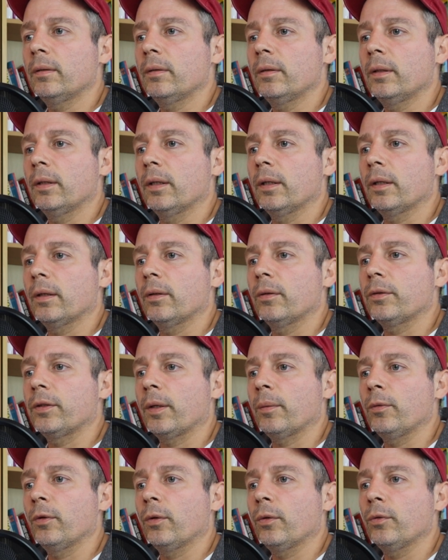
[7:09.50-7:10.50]
Voilà, en
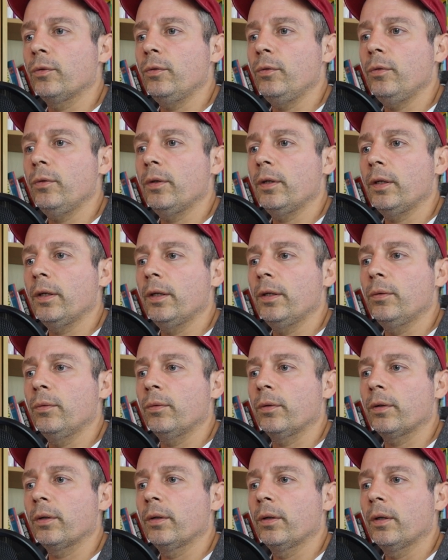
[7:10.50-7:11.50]
termes de rendu. Et
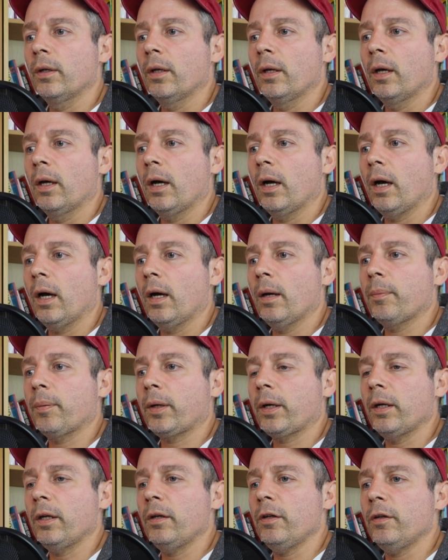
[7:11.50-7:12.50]
donc,
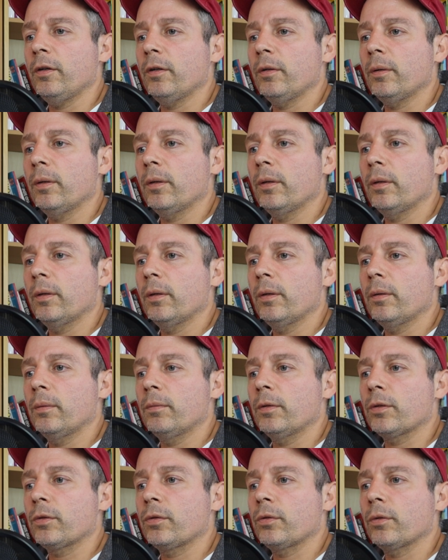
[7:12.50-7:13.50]
après,
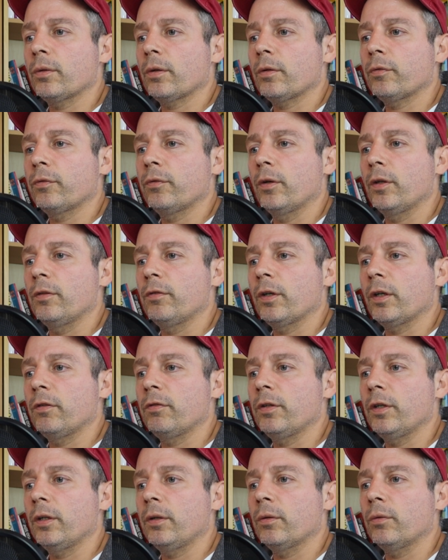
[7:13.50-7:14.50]
Bien sûr, il faut aller
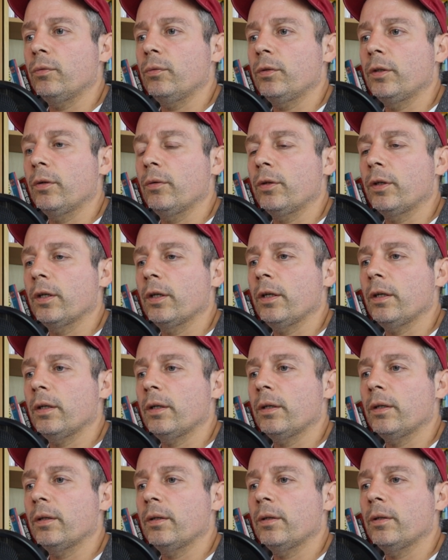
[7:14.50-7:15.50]
vérifier que tout est OK.
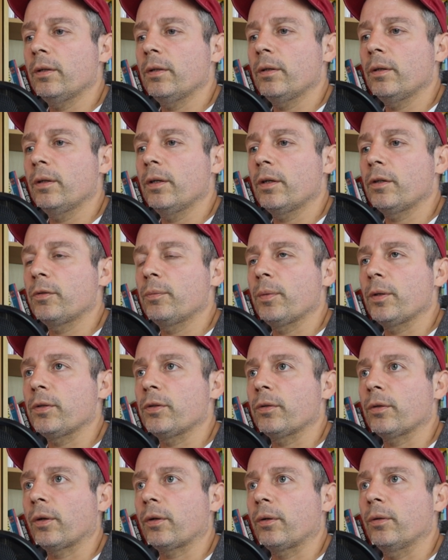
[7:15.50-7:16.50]
Là, je suis pas
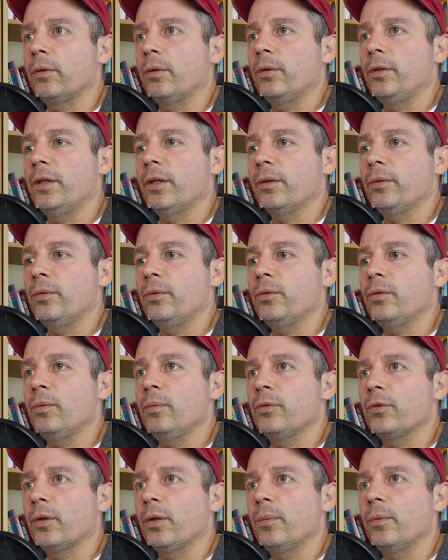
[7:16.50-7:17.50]
sûr que le lien
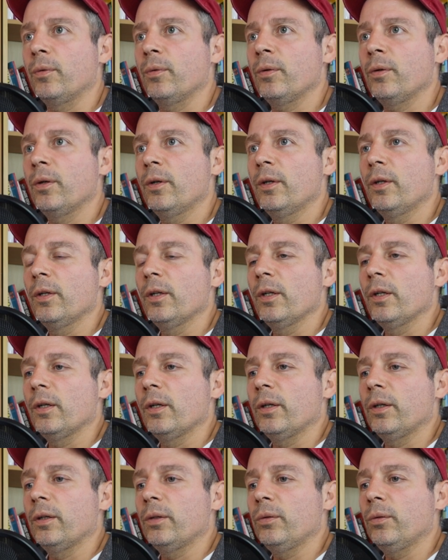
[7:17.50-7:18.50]
YouTube soit le bon.
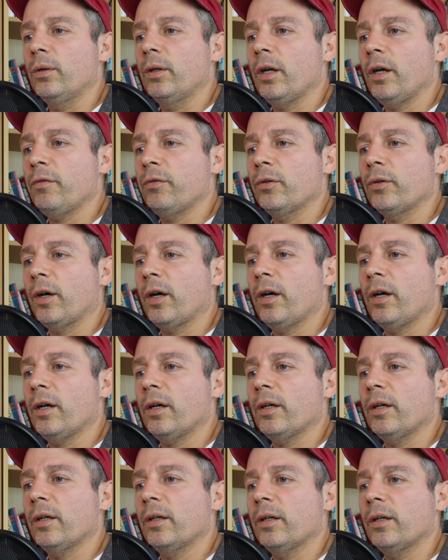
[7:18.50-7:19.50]
Donc là, il
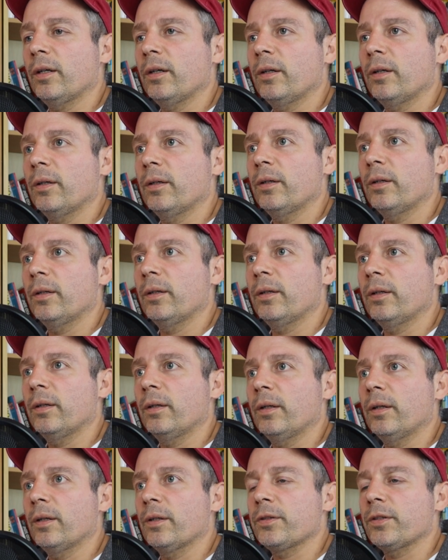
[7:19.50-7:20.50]
faudra
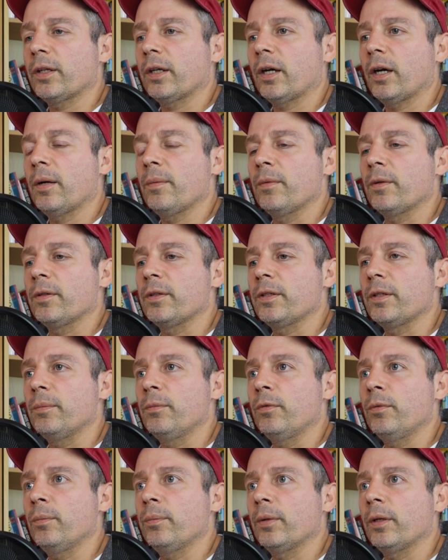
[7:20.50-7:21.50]
Instagram, c'est
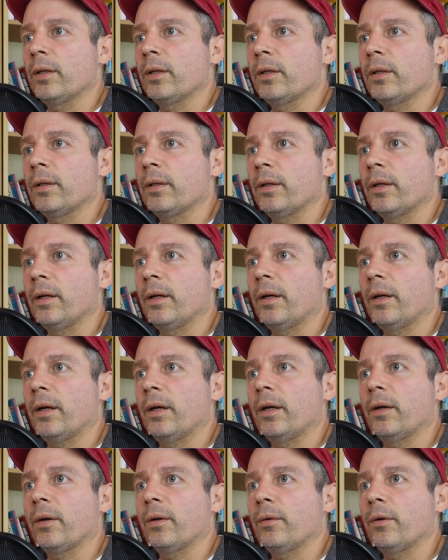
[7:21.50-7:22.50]
bon ou pas
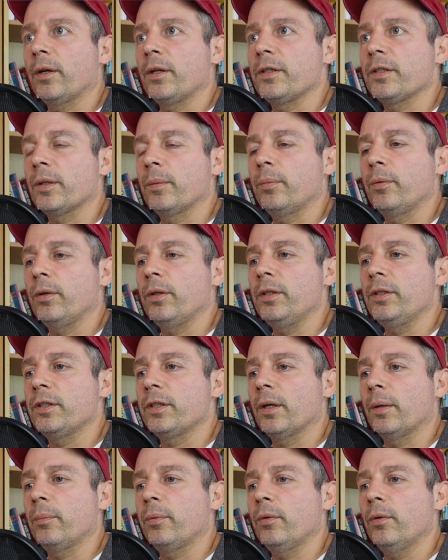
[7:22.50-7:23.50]
Alors voilà, il s'est un peu, il
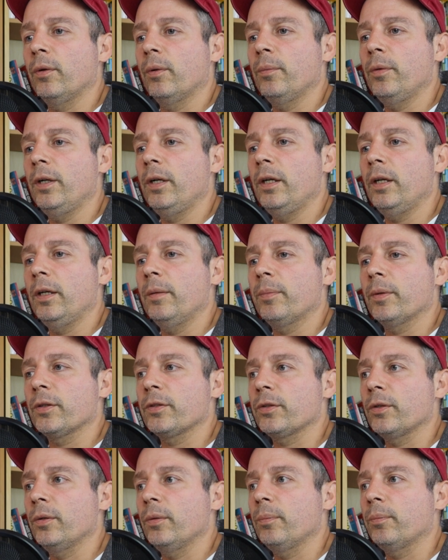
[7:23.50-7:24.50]
s'est un peu emmêlé les
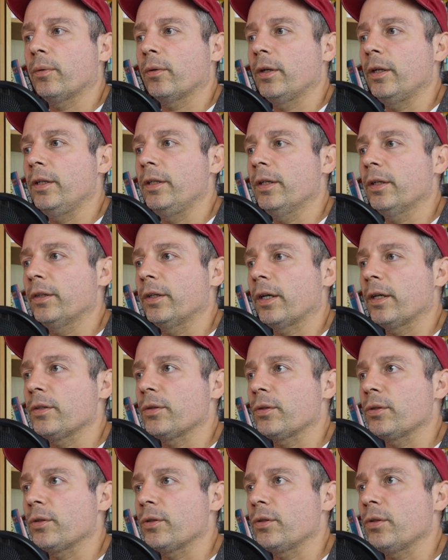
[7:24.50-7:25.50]
pinceaux pour les liens des
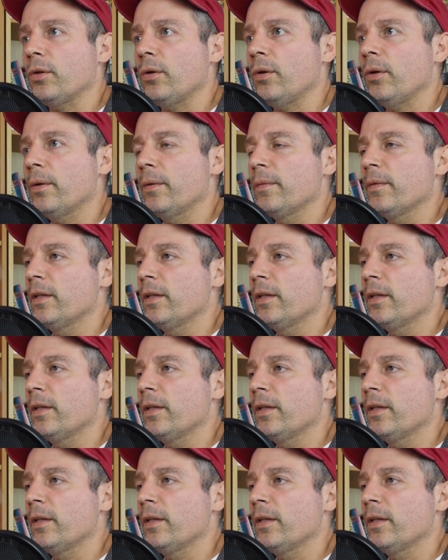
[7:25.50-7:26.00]
réseaux sociaux.